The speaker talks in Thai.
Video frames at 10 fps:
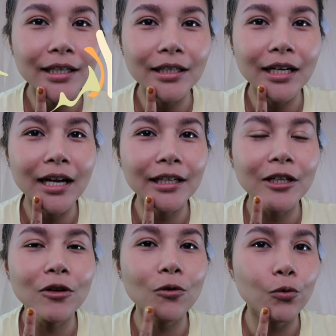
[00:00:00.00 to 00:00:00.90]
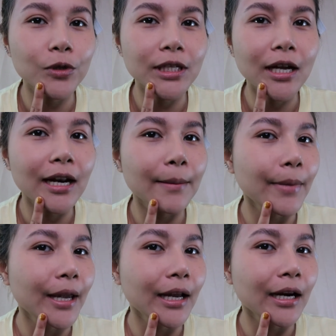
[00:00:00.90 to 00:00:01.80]
นี้ก็คือข้างที่ลงคุชชั่นและ
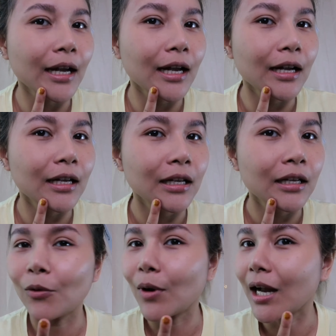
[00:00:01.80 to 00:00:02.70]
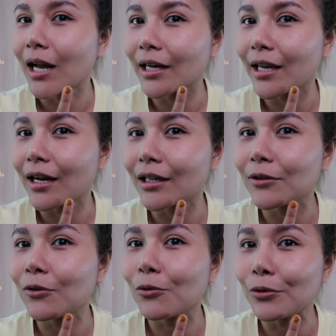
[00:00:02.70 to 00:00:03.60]
แป้งนะคะ แต่ว่าข้างเนี้ย
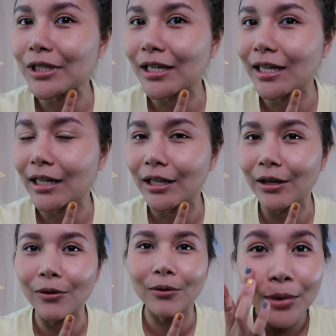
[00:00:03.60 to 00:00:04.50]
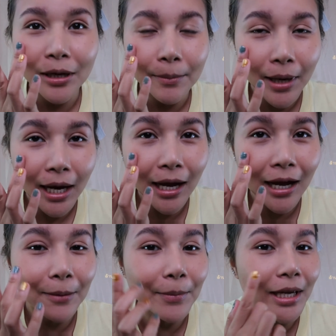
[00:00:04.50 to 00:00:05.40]
คือลงคุชชั่นอย่างเดียว เบลอ
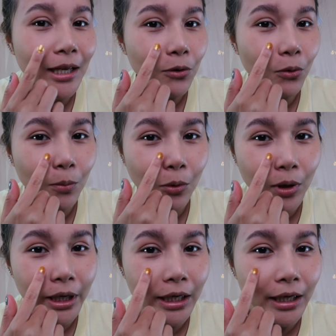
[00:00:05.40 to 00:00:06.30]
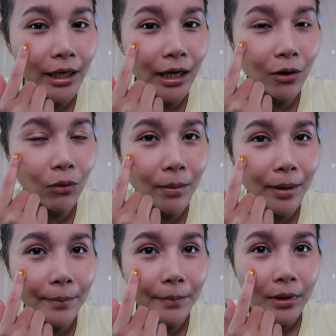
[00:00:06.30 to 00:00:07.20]
มาก ไม่เห็นรูขุมขนเลยนะคะ ว่า
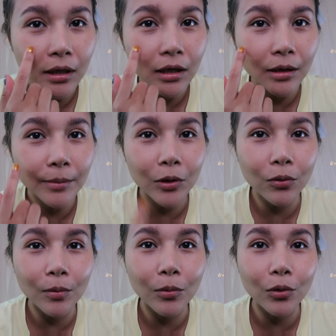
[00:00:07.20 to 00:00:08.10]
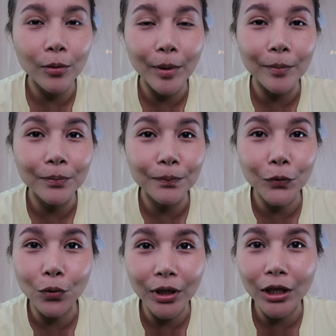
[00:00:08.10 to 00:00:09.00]
แบบ เออมีรูขุมขนแบบ
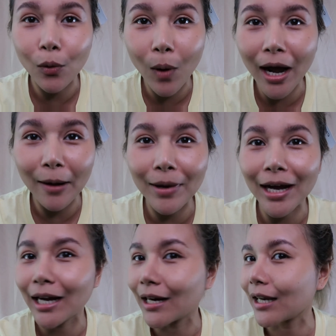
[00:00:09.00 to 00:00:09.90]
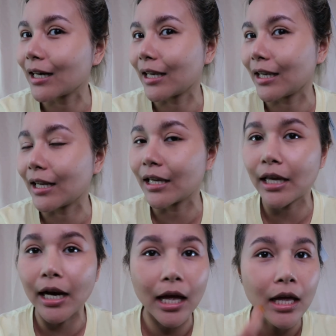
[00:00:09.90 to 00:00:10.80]
ตรงนี้กว้างมากขนาดไหนอะไร
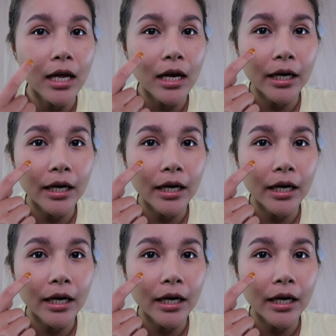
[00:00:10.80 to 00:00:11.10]
เงี้ยนะ